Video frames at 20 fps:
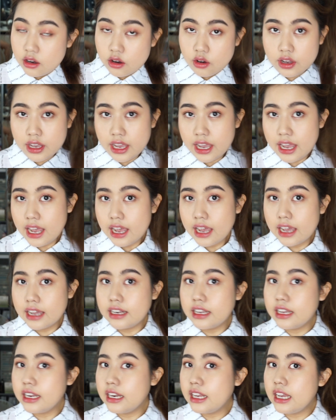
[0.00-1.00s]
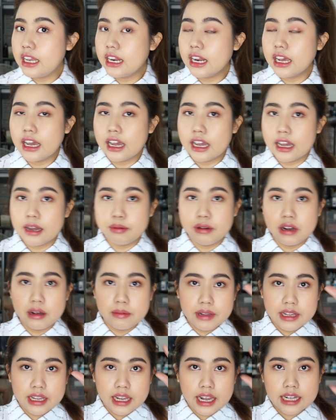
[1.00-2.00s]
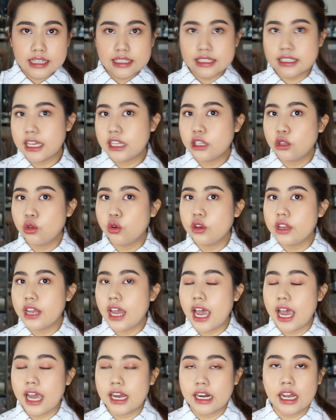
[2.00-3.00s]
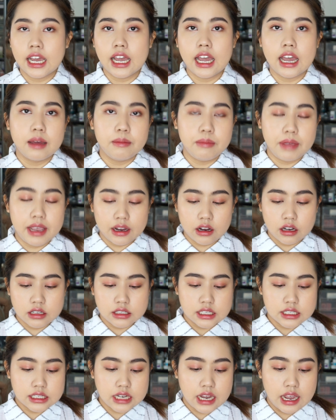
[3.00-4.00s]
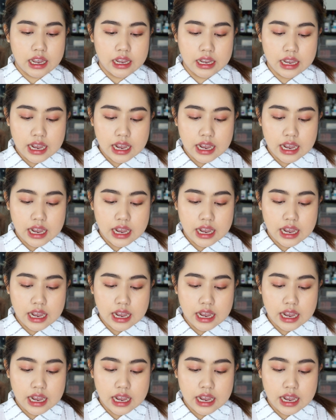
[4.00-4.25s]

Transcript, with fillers: โอเค ทีนี้นะคะเพื่อเป็นการเซตทุกอย่างนะคะเมย์ก็จะใช้